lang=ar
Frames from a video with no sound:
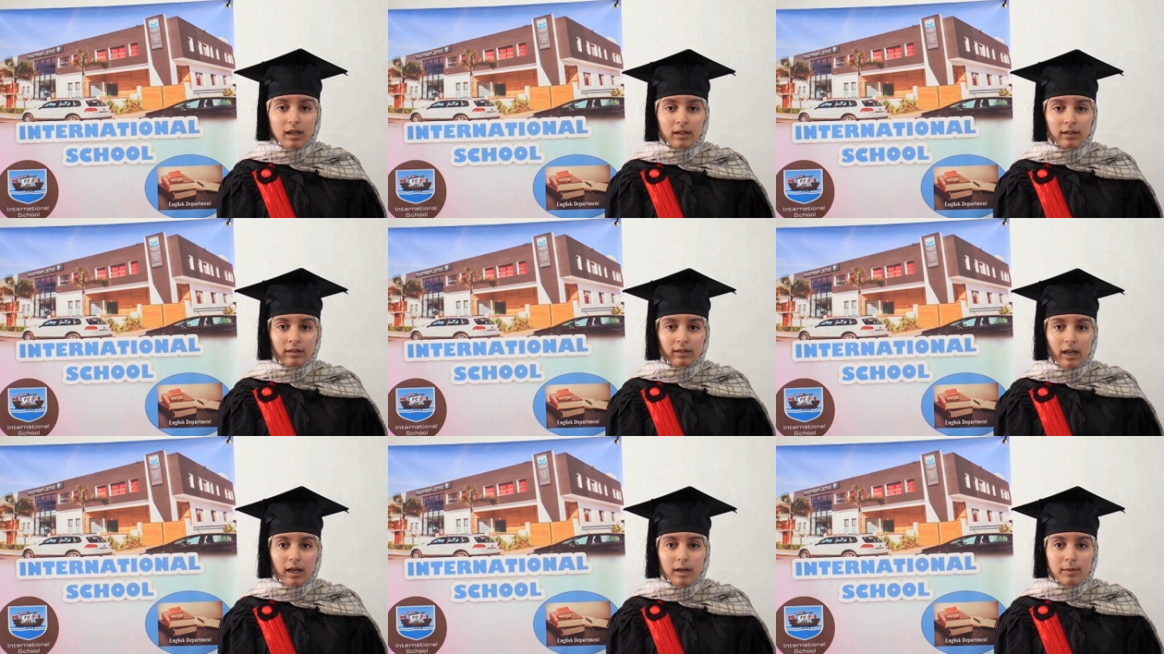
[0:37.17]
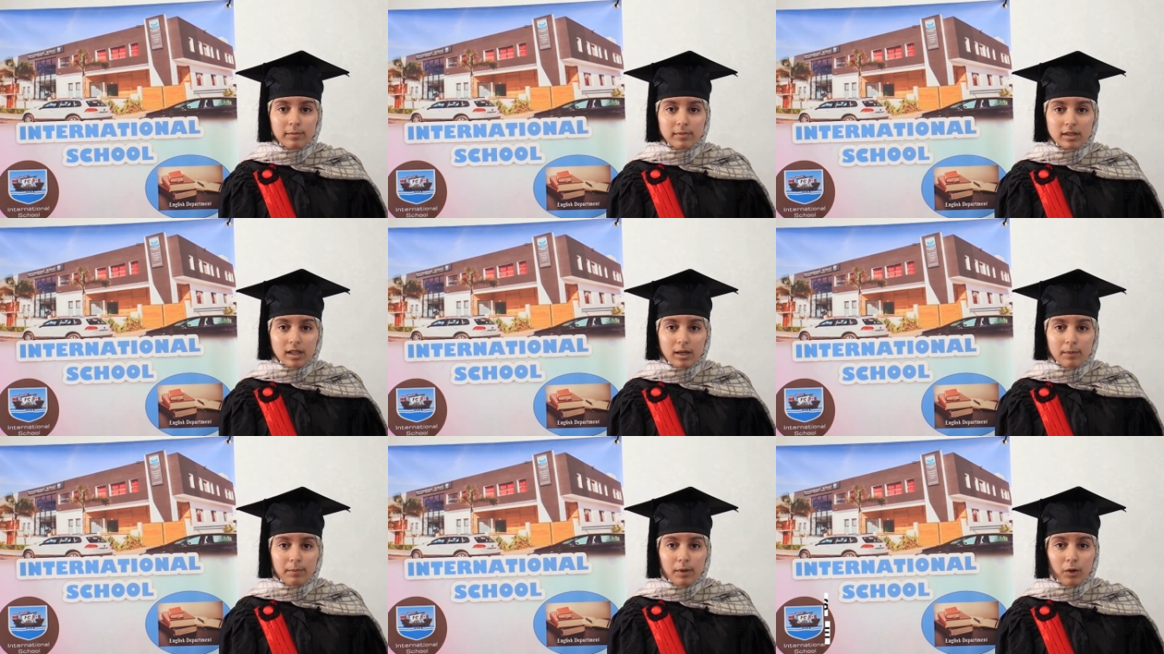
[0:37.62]
الطاقم
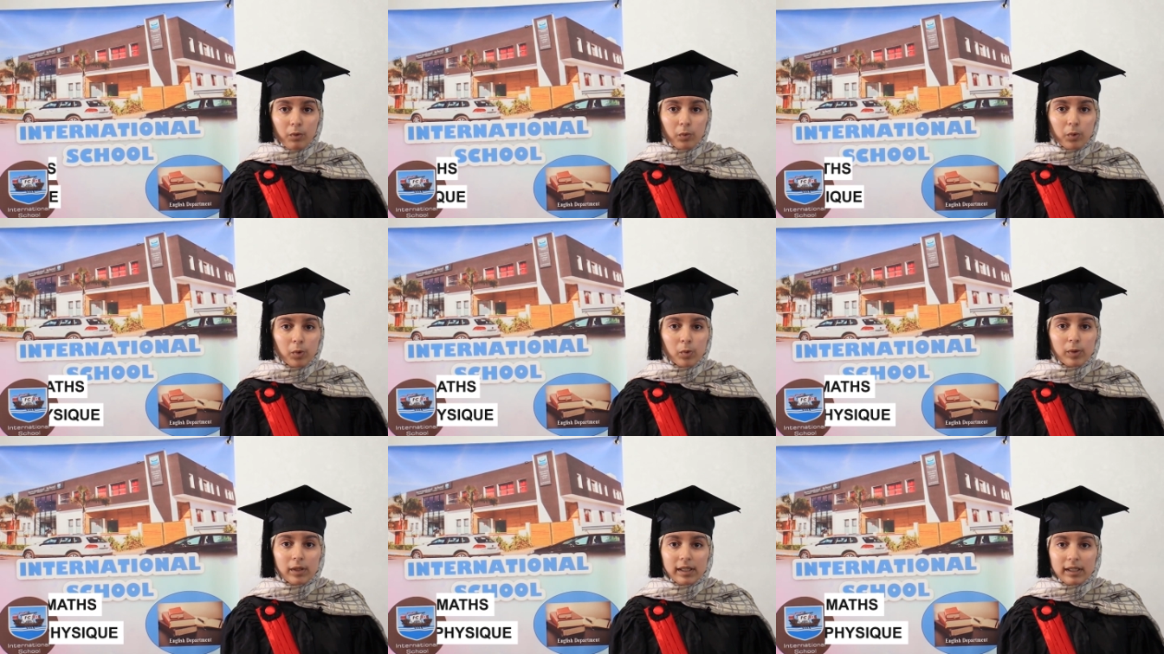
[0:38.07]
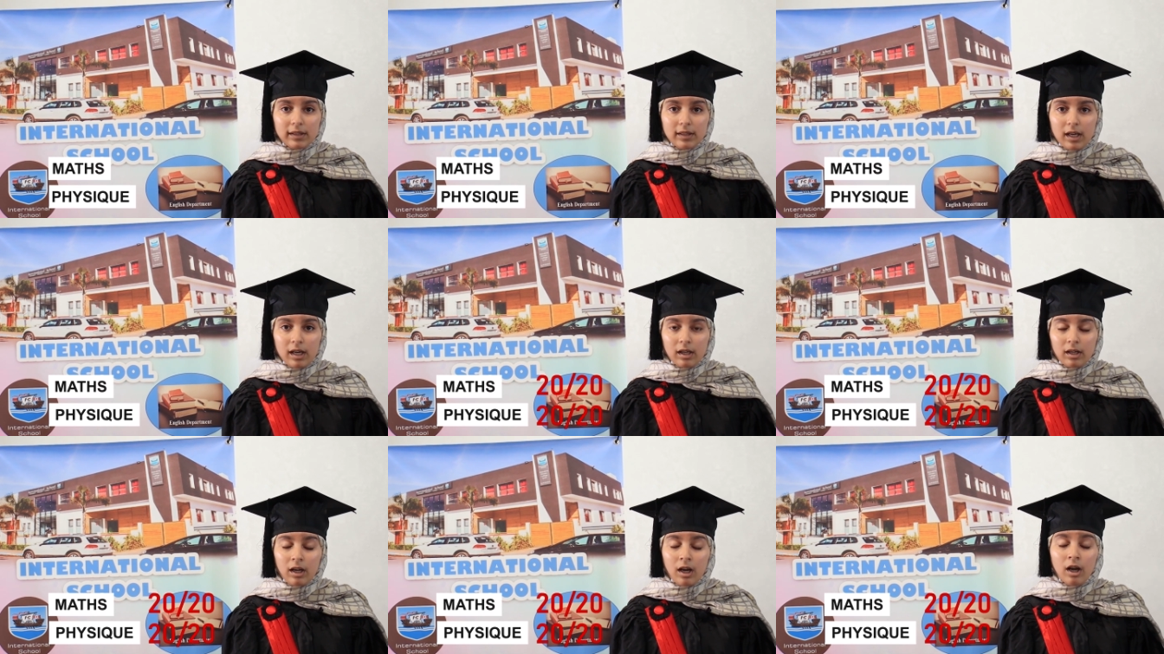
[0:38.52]
التربوي
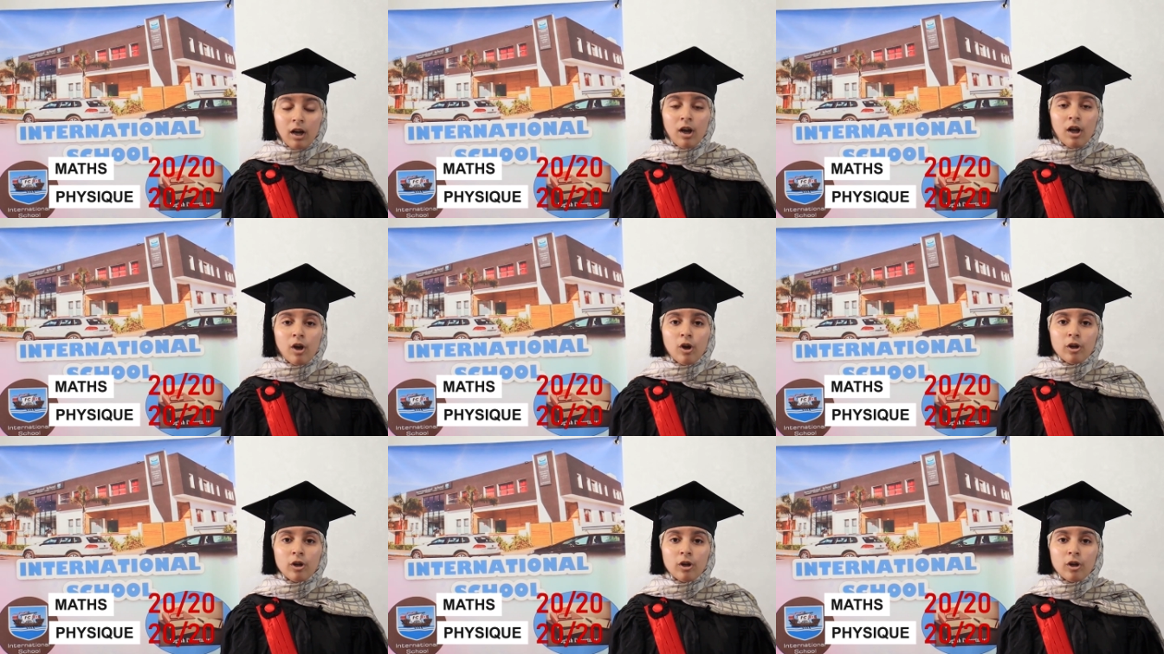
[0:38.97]
والاداره